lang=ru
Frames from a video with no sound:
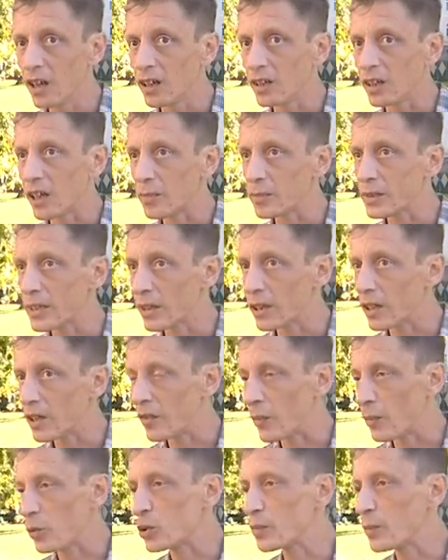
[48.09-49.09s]
Нам задали
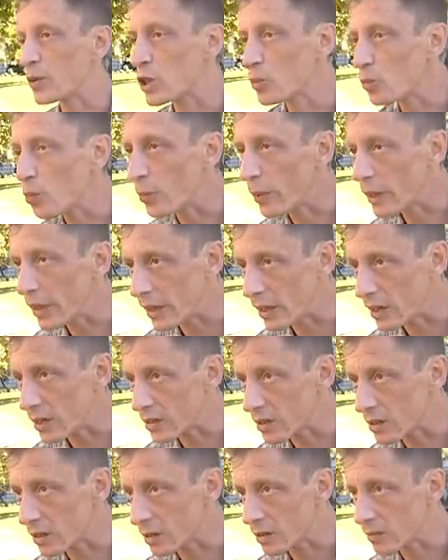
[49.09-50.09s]
вопрос, почему
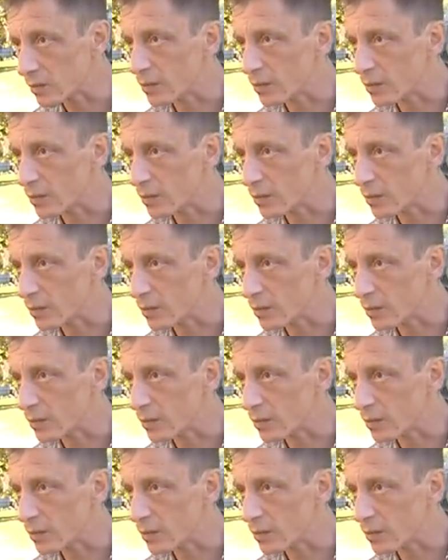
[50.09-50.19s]
полиэстер?